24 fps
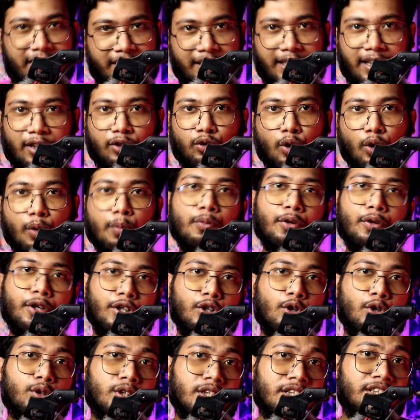সেটা
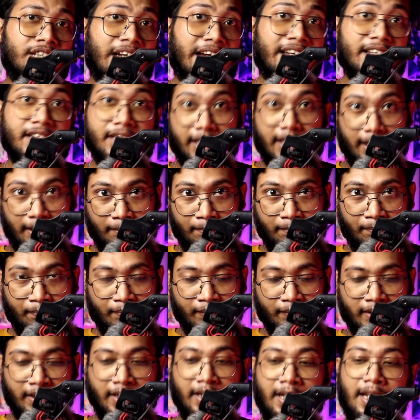সম্মুখীন হতে চাইছে
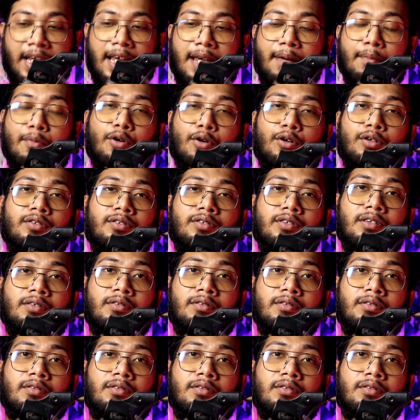এবং